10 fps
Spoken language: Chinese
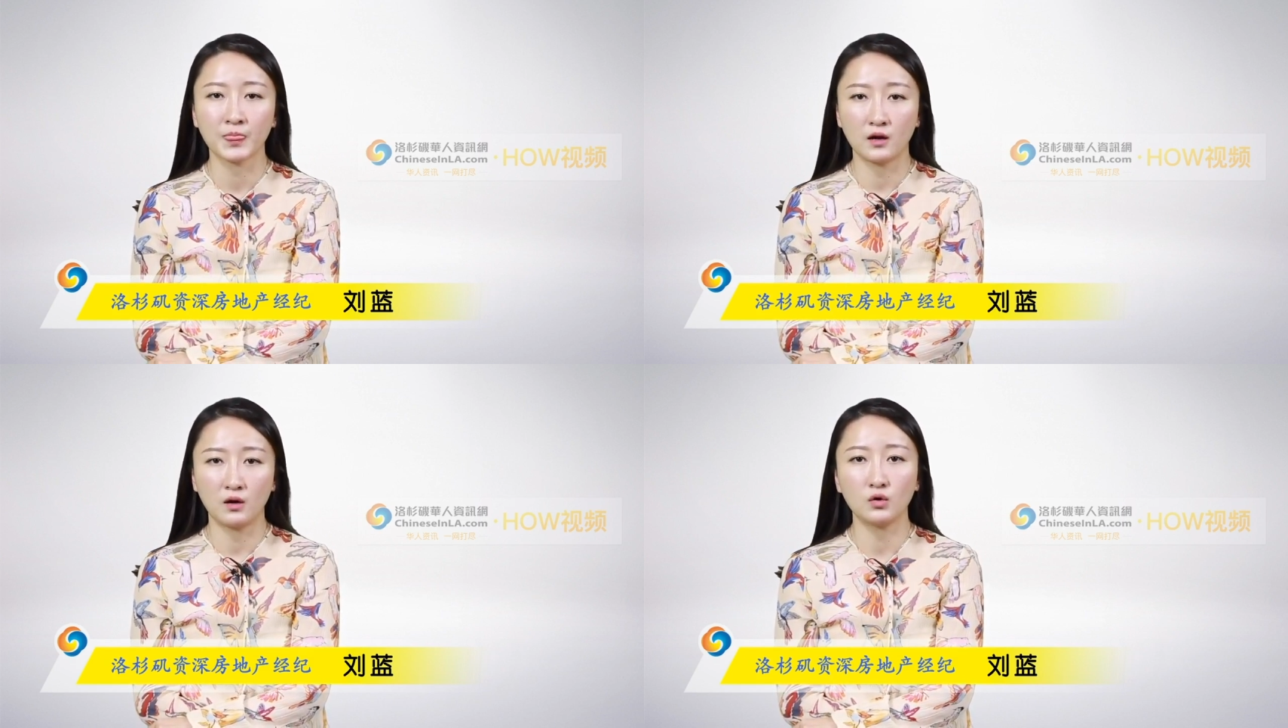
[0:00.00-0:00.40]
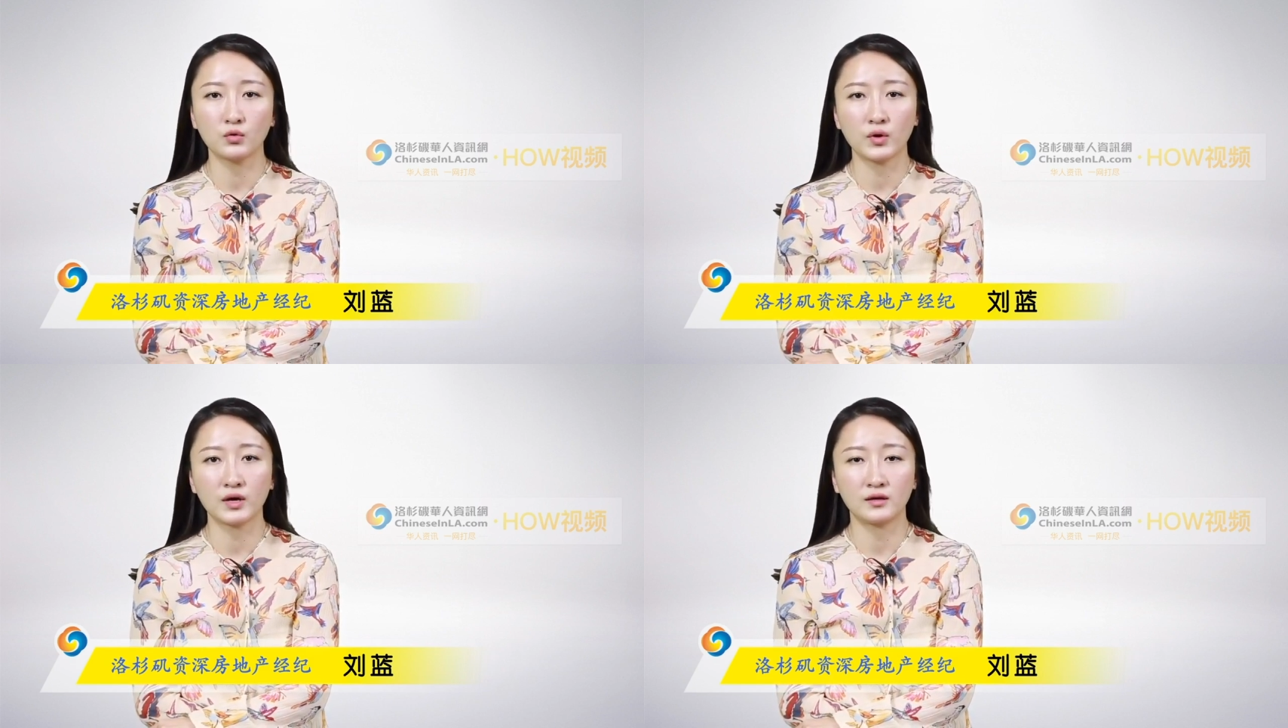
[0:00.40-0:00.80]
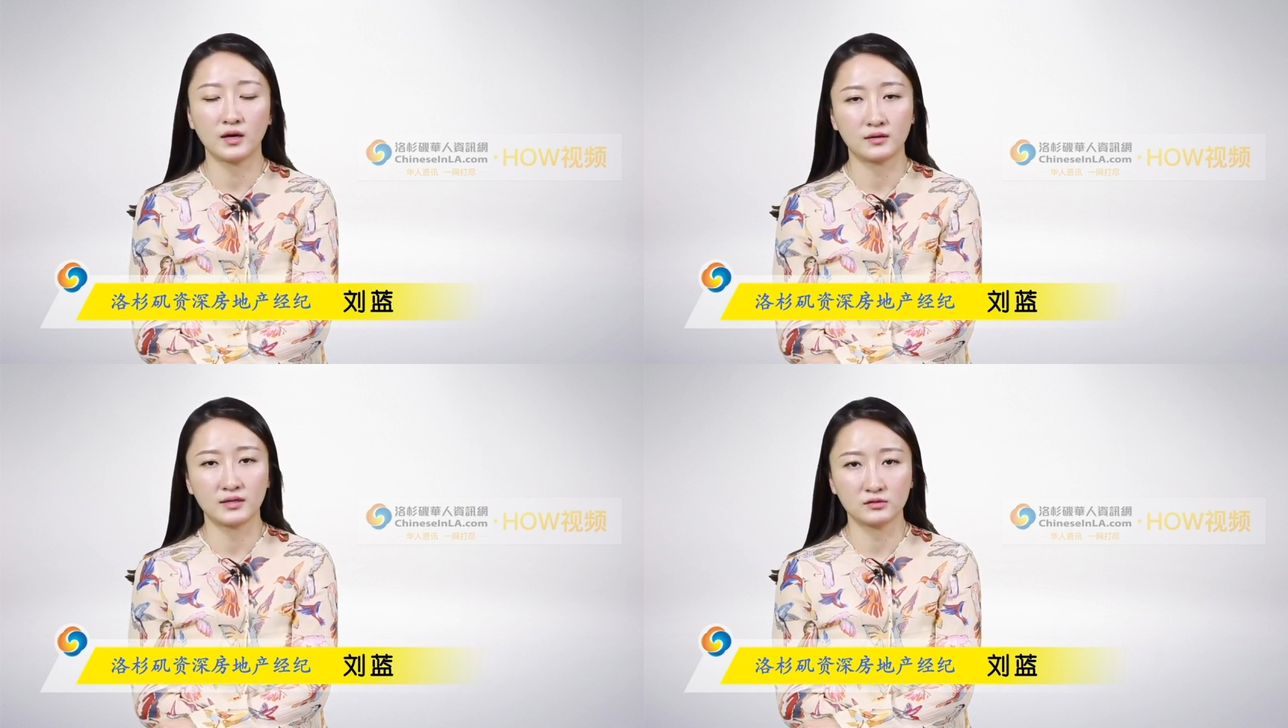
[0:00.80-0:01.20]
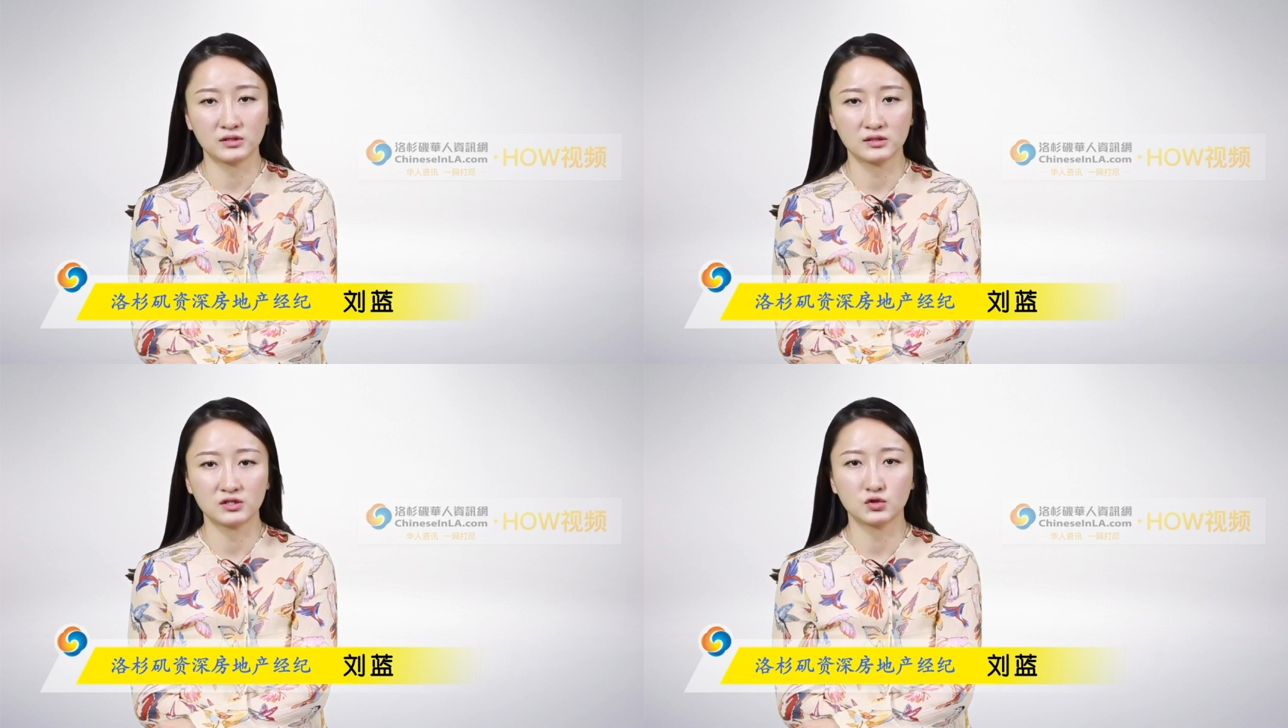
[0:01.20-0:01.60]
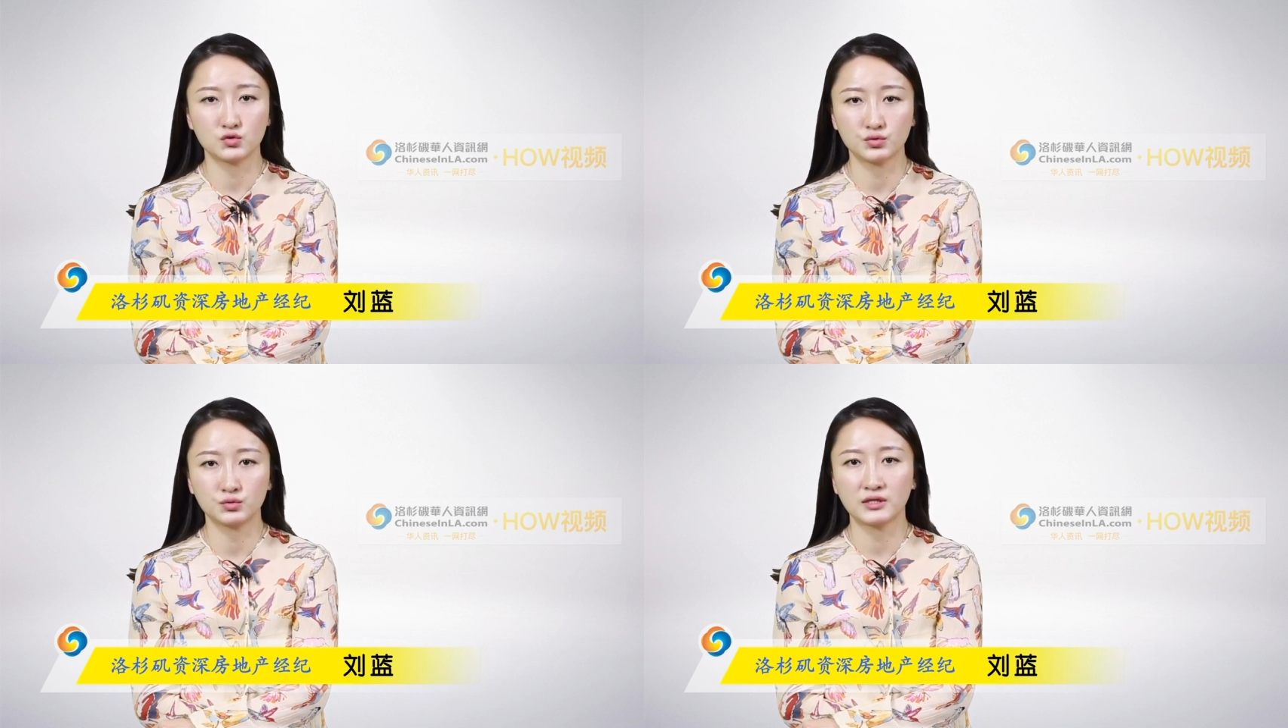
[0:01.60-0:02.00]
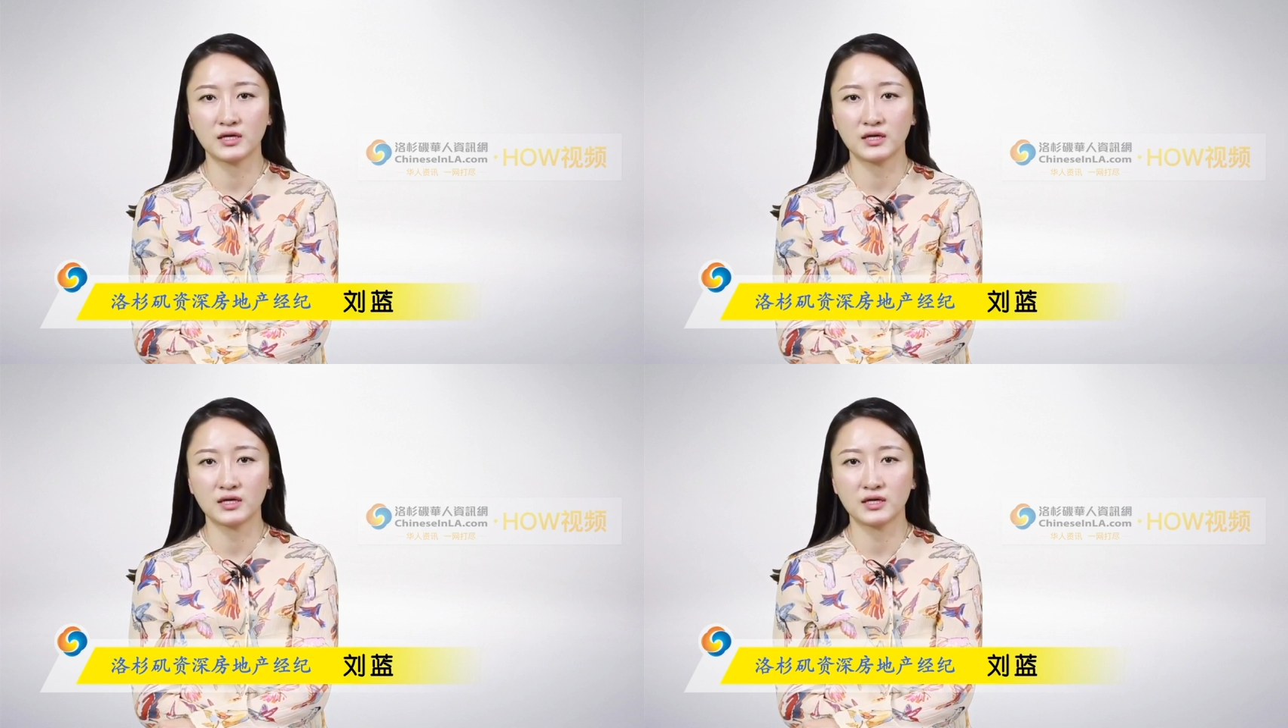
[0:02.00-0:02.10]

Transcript: 后院啊要进行处理，